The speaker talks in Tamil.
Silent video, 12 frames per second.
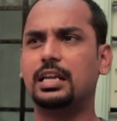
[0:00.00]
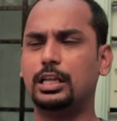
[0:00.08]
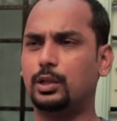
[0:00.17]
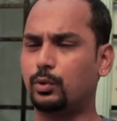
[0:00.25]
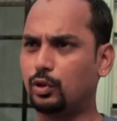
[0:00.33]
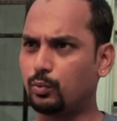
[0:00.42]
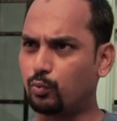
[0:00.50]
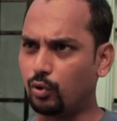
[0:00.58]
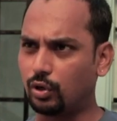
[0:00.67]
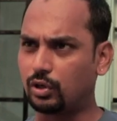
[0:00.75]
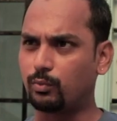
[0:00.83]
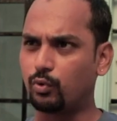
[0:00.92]
இது வந்து
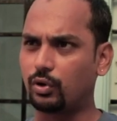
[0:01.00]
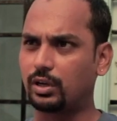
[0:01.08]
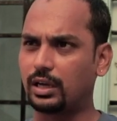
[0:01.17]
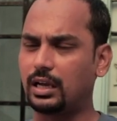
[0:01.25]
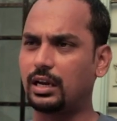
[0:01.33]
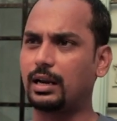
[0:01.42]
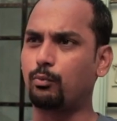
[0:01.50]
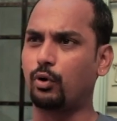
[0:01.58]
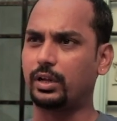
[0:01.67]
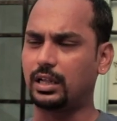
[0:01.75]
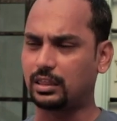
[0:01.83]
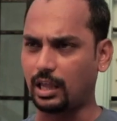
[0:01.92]
முழுக்க முழுக்க
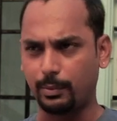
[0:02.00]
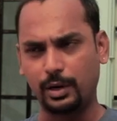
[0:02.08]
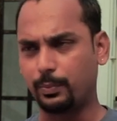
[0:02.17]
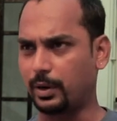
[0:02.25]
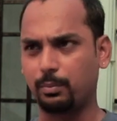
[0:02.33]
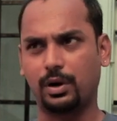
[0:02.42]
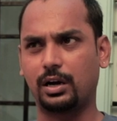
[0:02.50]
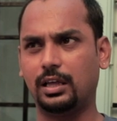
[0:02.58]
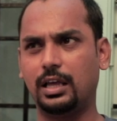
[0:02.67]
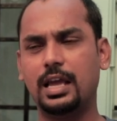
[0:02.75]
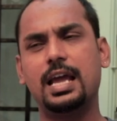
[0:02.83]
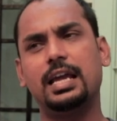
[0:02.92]
நம்மளுடைய தமிழ் பண்பாடு
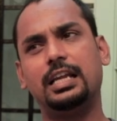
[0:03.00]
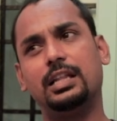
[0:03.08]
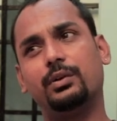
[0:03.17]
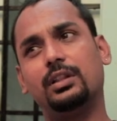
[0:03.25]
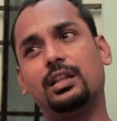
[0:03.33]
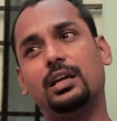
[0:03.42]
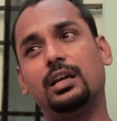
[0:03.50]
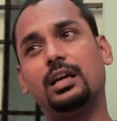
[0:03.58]
இது வந்து